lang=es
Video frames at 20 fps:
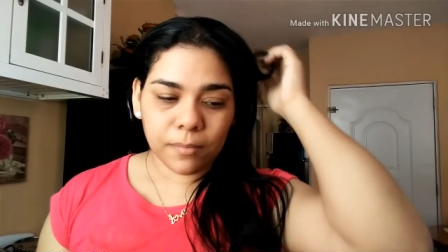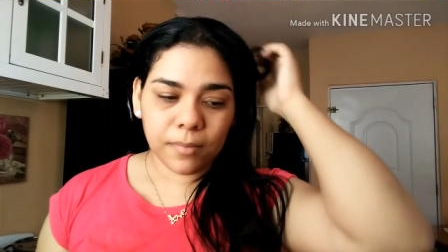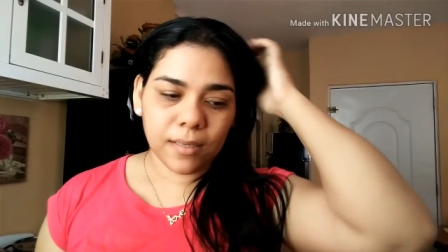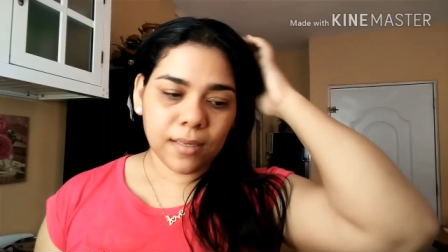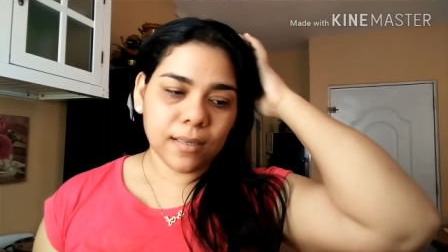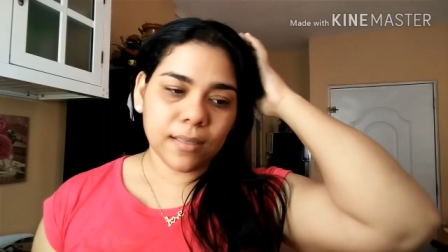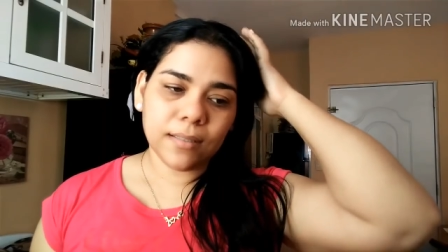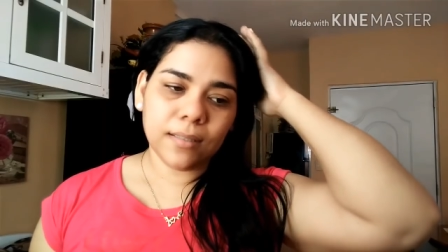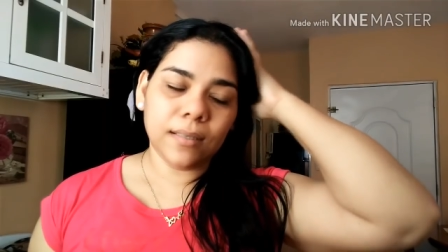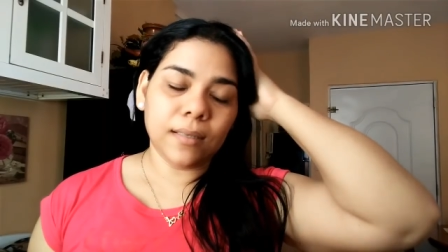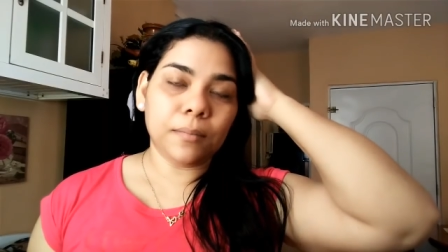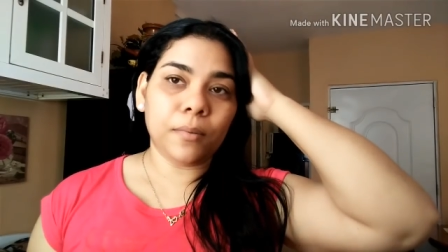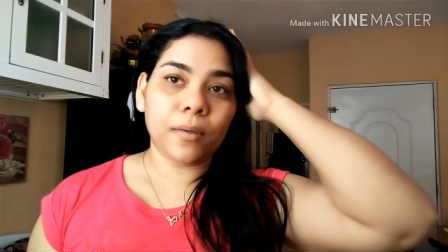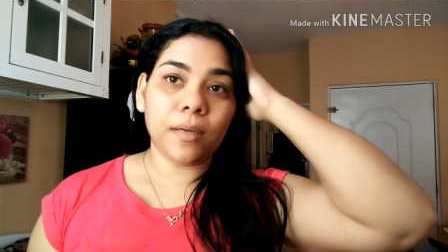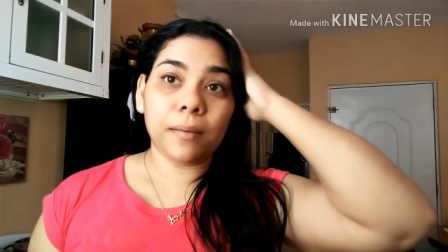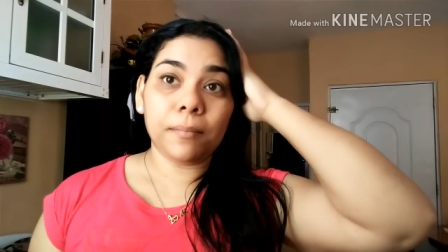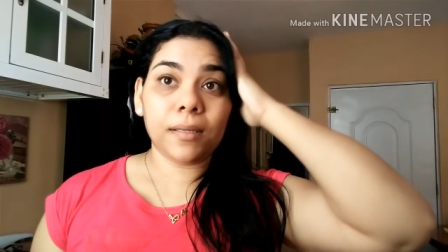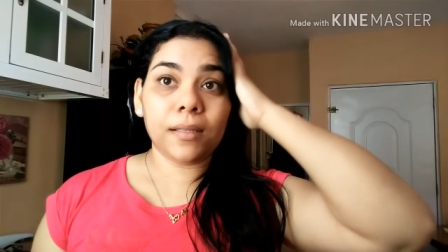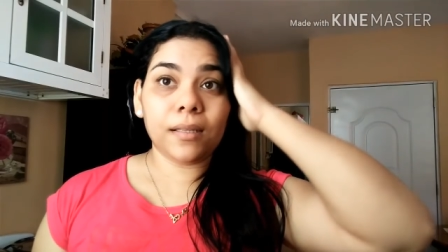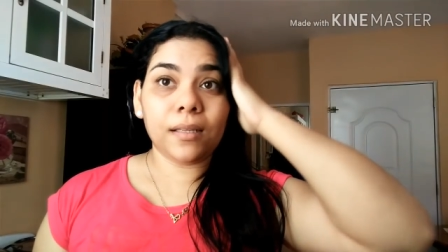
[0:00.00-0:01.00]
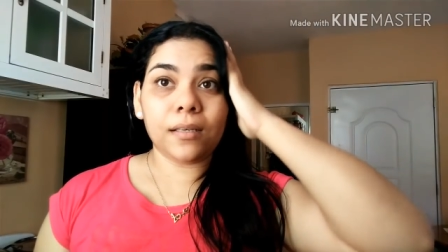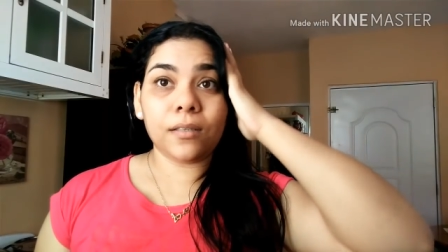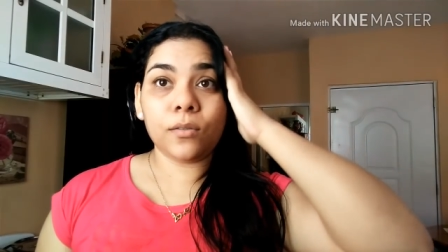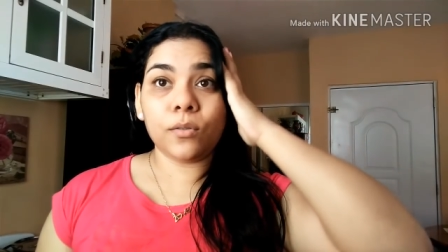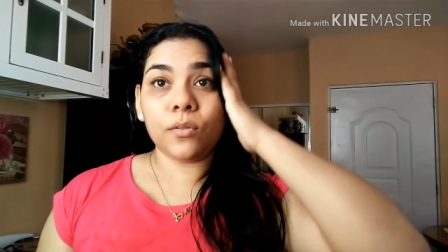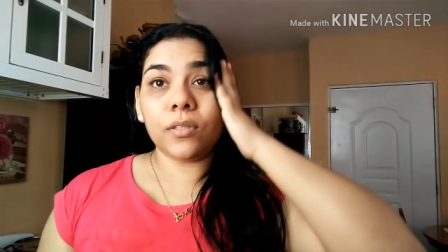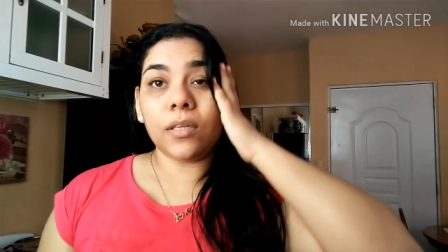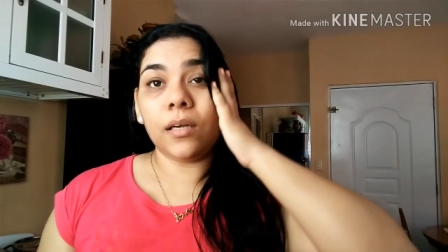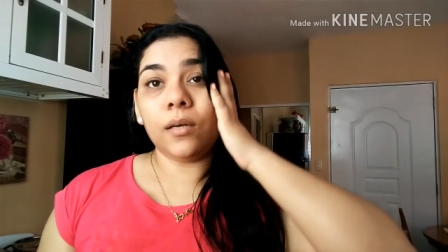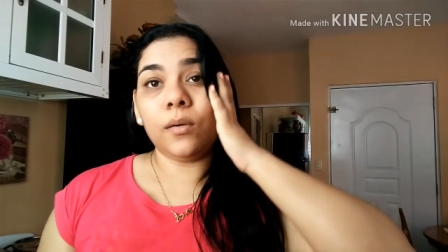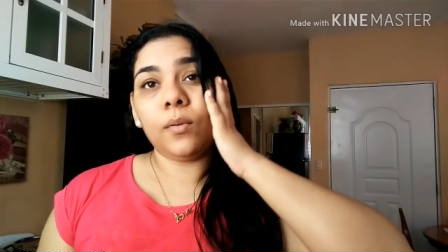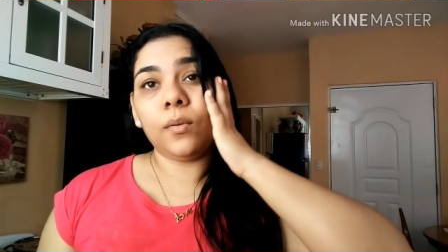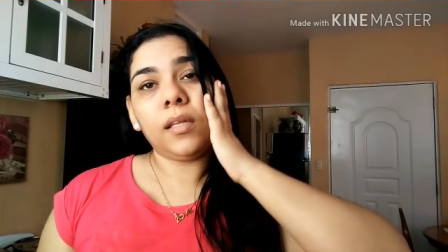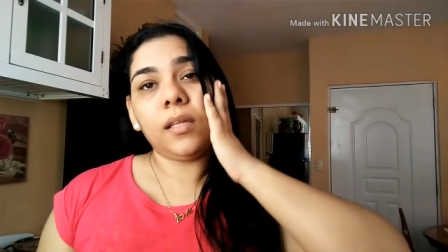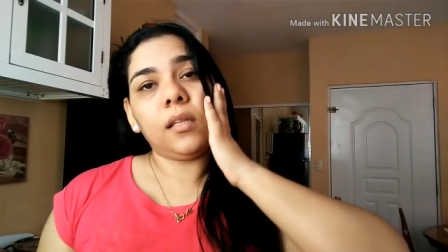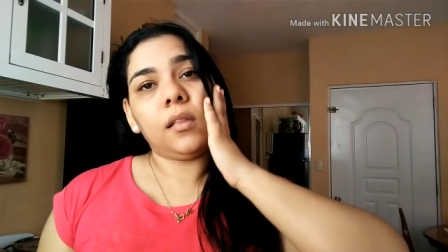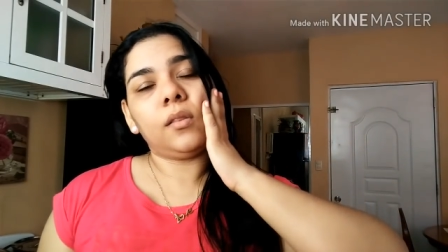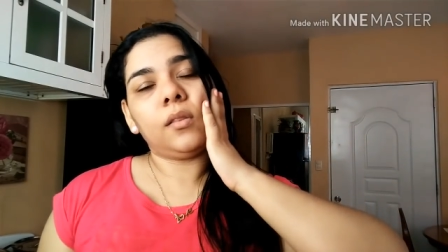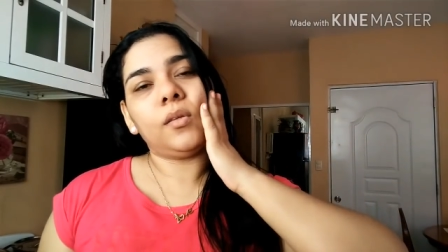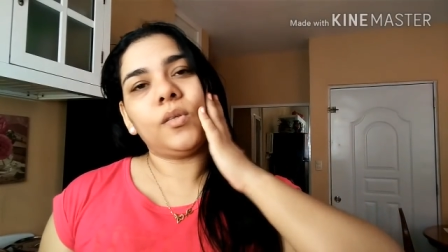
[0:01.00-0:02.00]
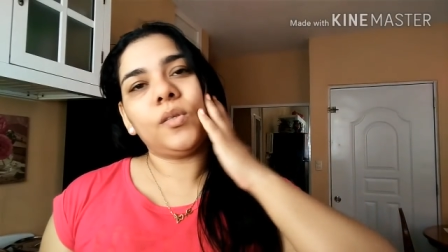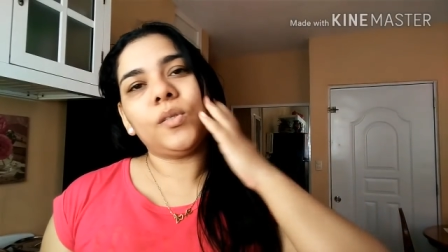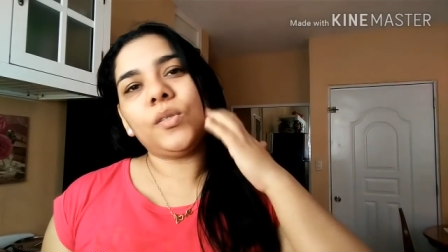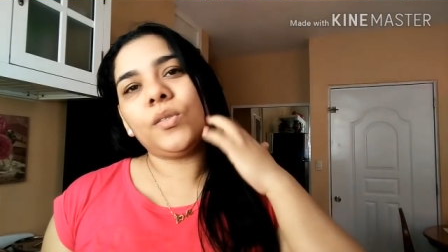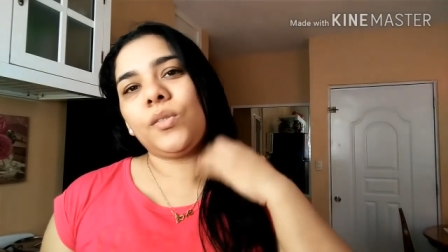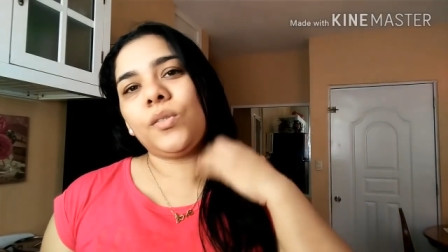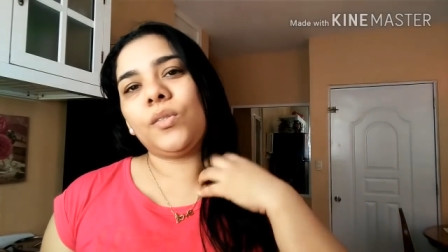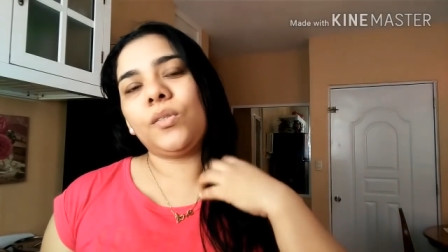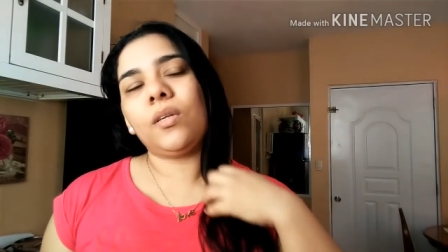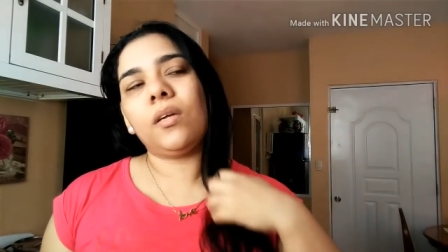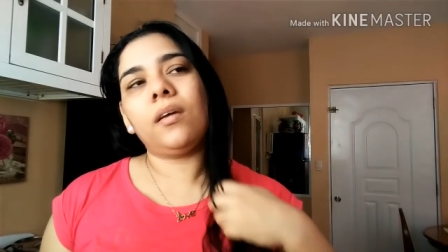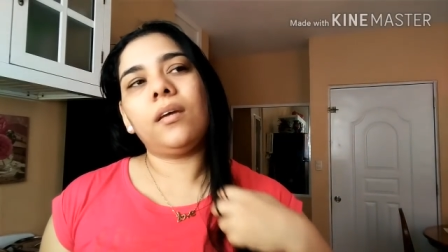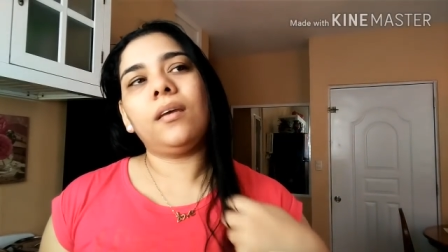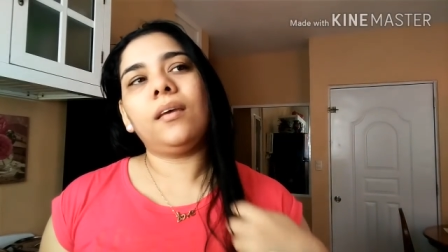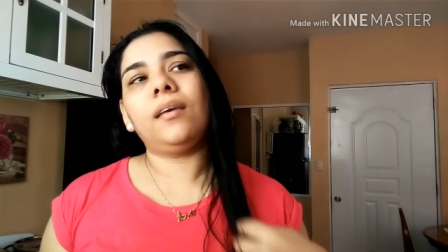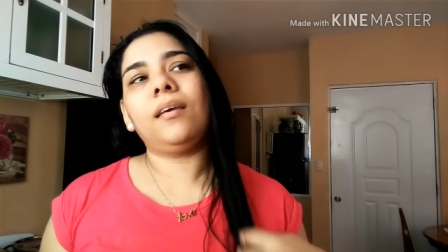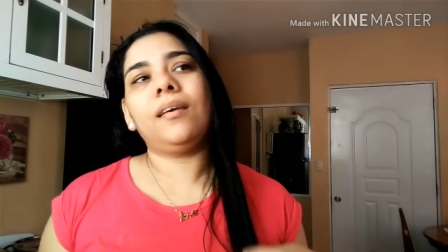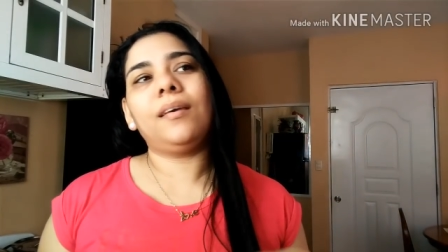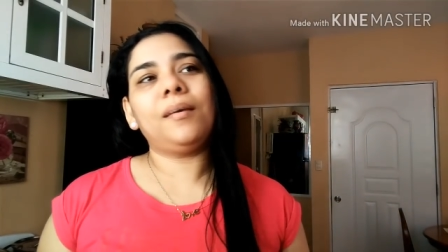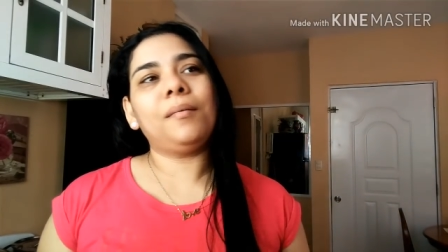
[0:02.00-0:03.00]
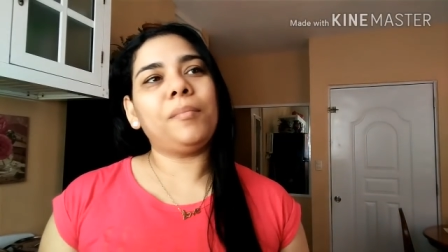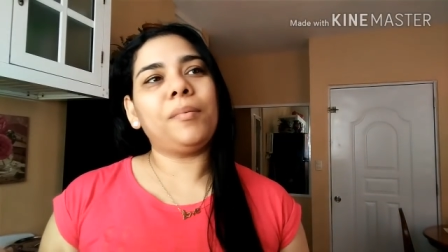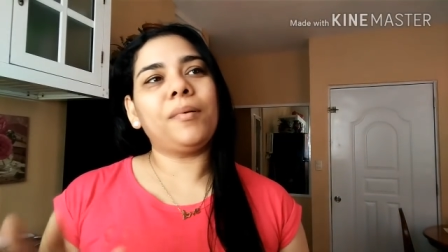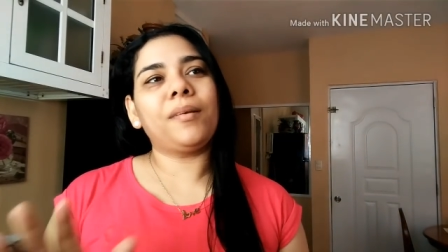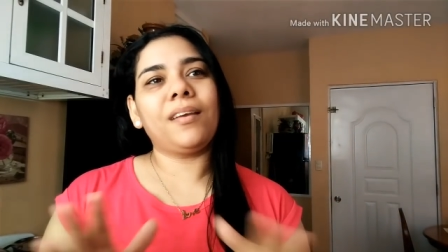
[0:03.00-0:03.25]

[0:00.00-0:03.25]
amigas, le voy a mandar sus saluditos eh,